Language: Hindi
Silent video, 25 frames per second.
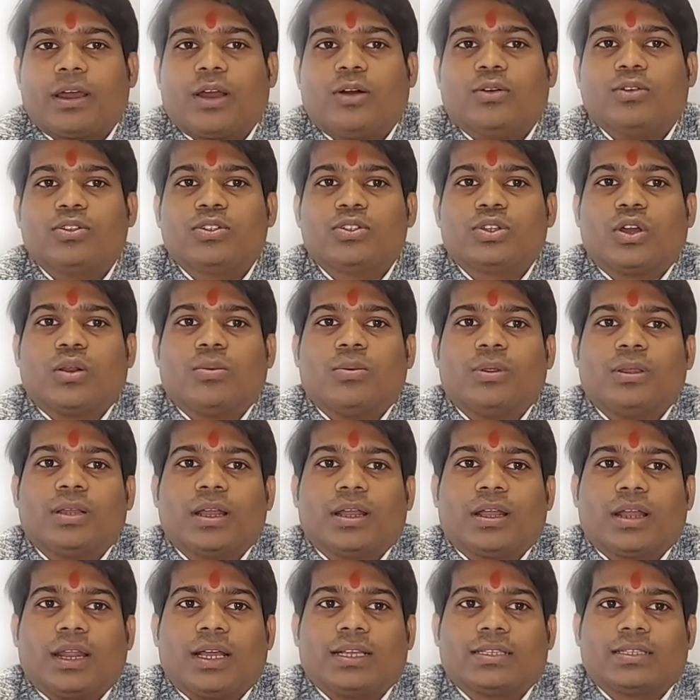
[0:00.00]
डाउट सॉल्विंग
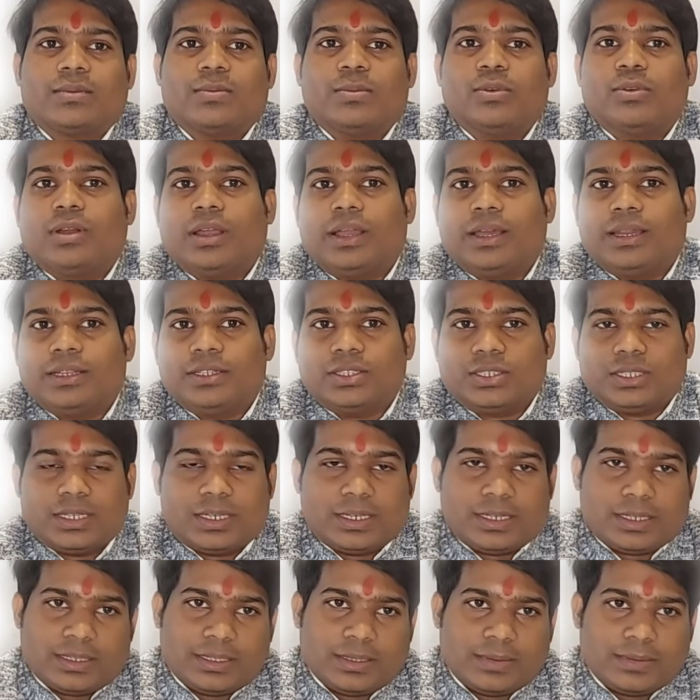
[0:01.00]
का क्लास हम लोग
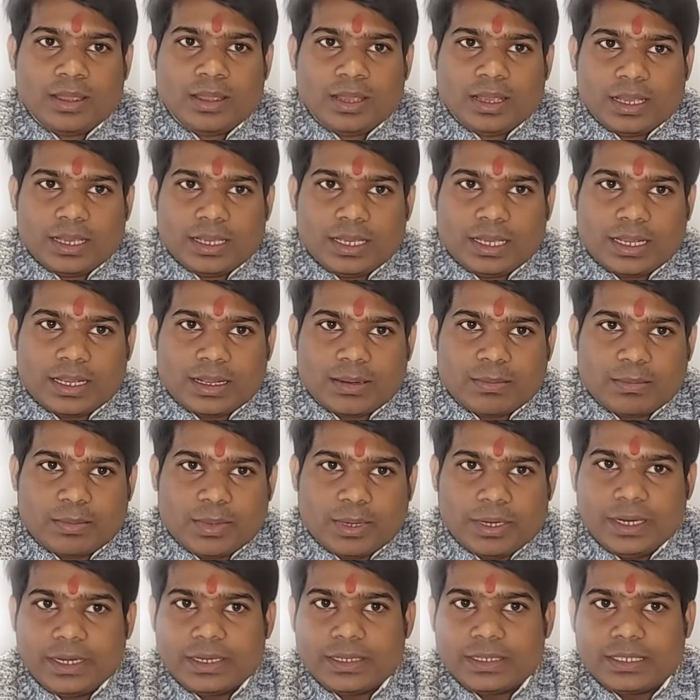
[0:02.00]
करेंगे ये
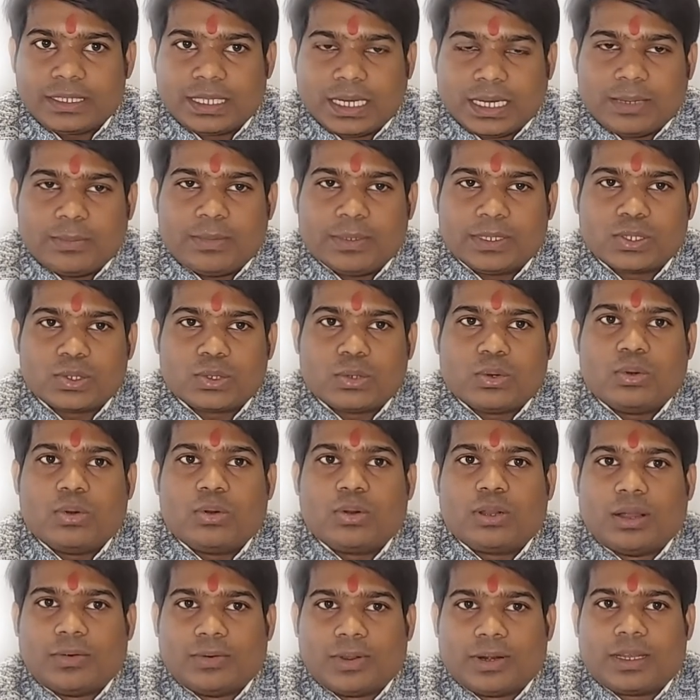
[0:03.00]
कंप्लीट सिलेबस को
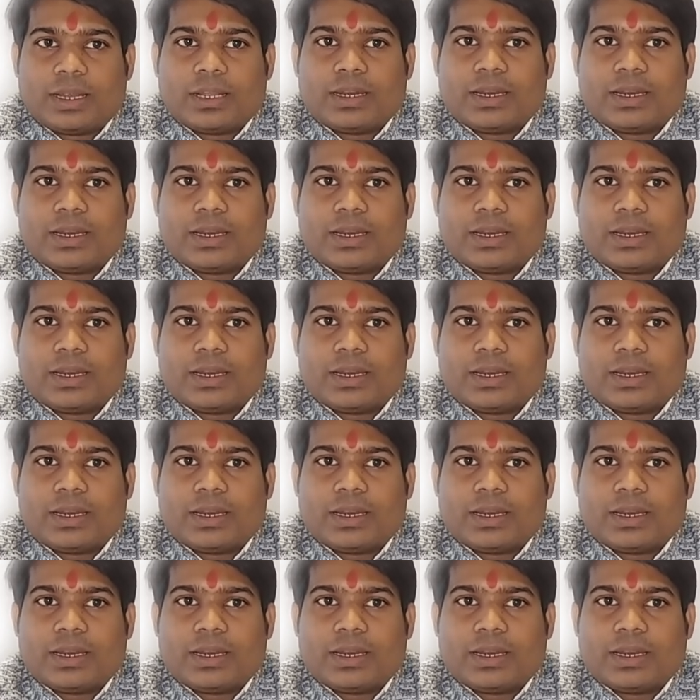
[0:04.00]
कवर